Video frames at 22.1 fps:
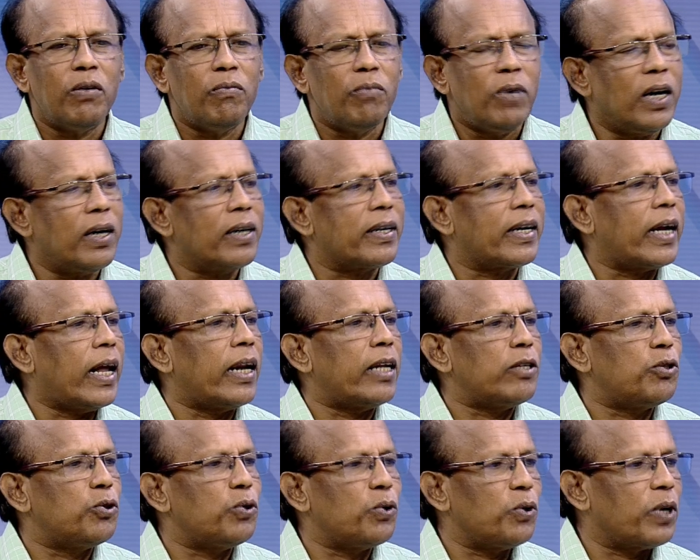খেলার জন্য
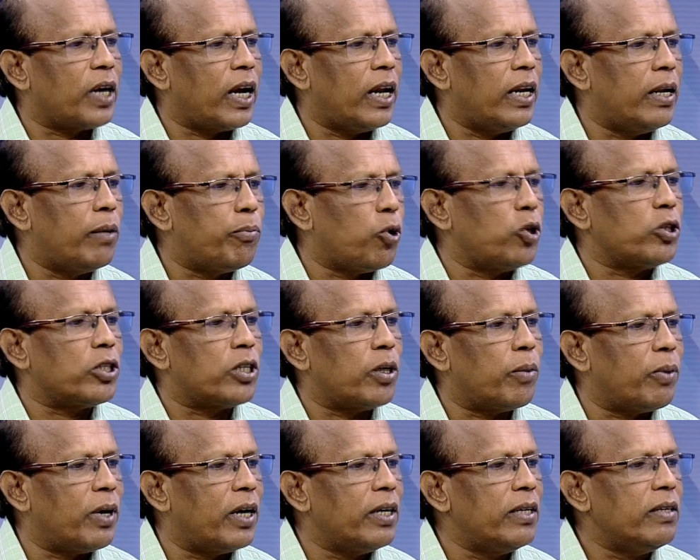খেলে পয়সা পায়
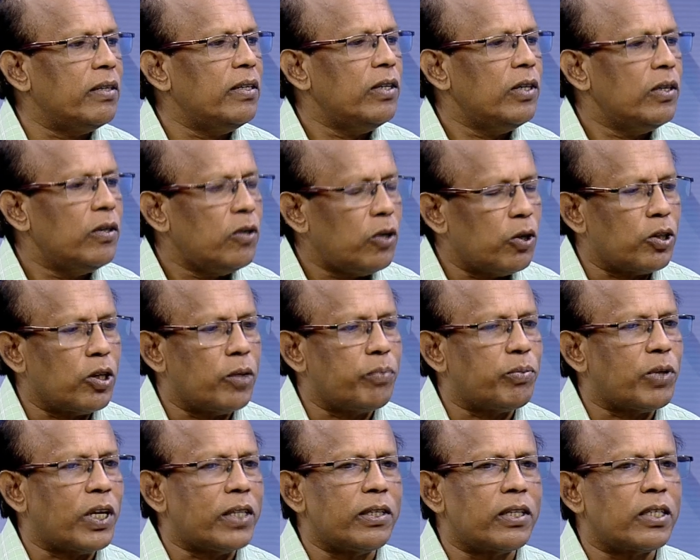অতএব তাদের
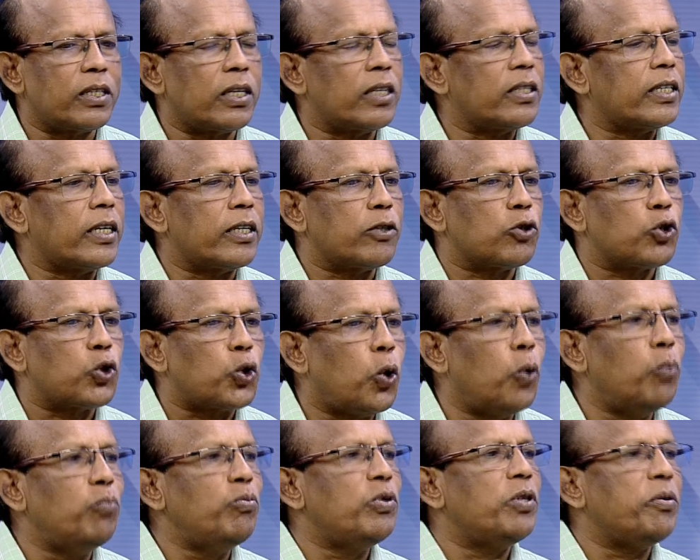সাথে একটা
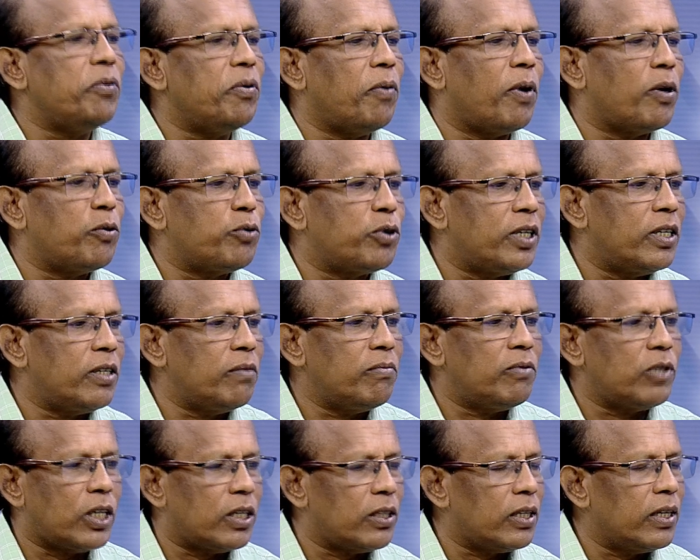শ্রমজীবী মানুষের সাথে
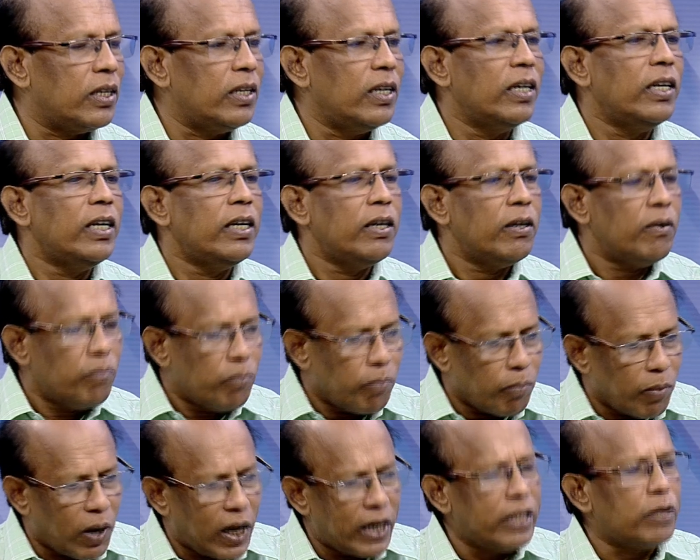
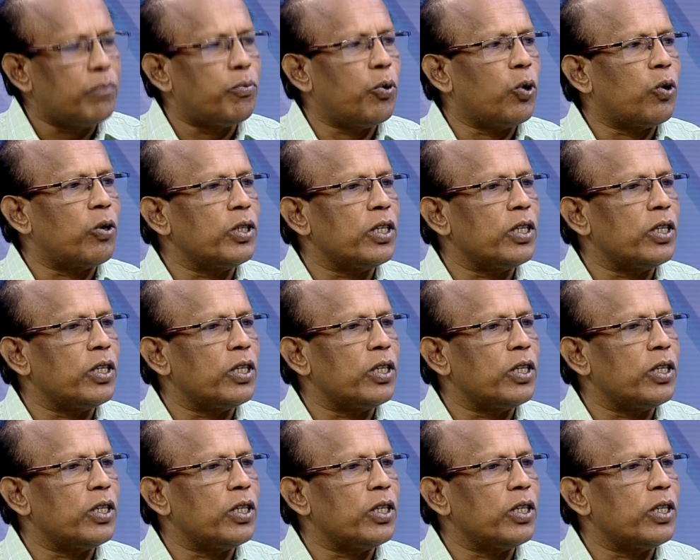মালিক পক্ষ যেমন